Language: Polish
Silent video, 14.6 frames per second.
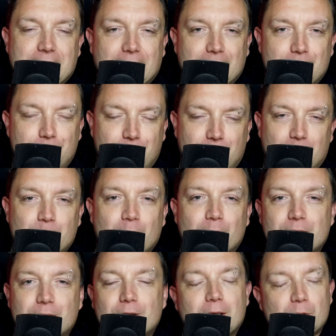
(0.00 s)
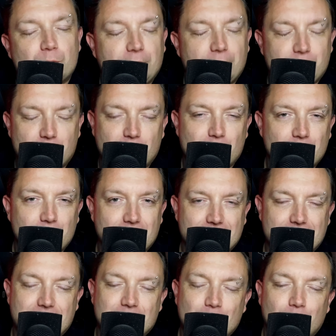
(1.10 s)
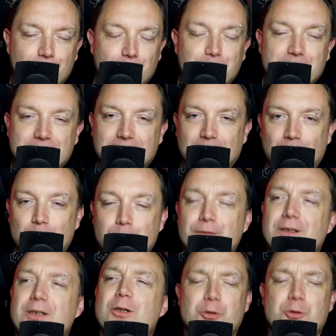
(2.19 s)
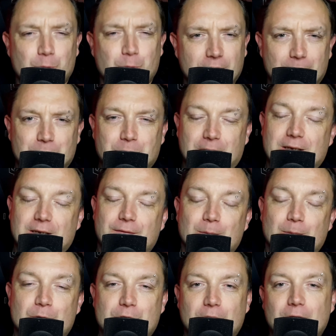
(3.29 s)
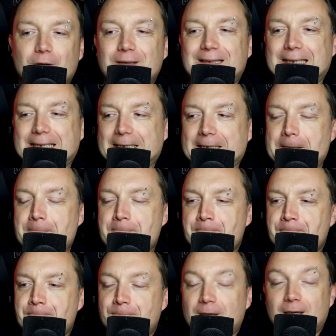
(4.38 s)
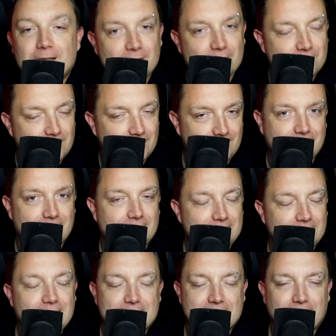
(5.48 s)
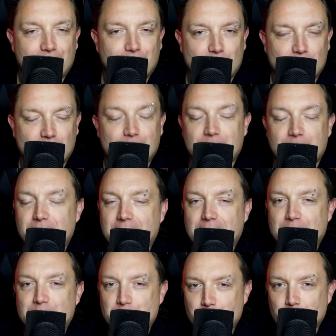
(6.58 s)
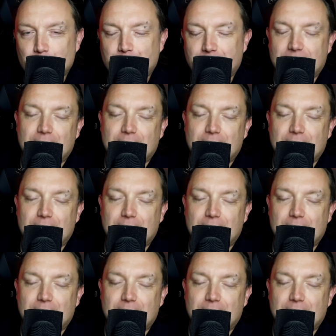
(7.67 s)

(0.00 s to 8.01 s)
taki film, no to jak już mówiłem wcześniej, to nie jest kino wybitnych lotów i nie oczekujemy tutaj nie wiadomo czego i jeżeli nie nastawiasz się naprawdę na super